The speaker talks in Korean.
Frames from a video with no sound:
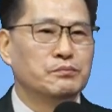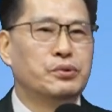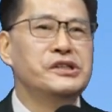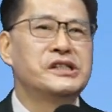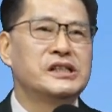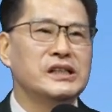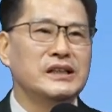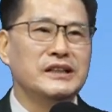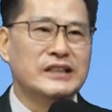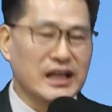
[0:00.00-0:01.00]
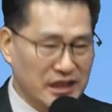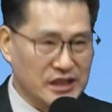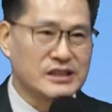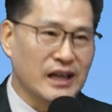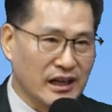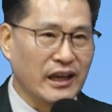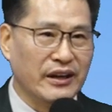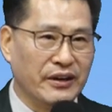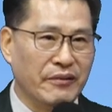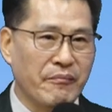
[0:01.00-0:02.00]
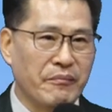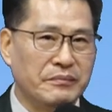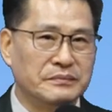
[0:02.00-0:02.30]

불신이 생기기 시작해요.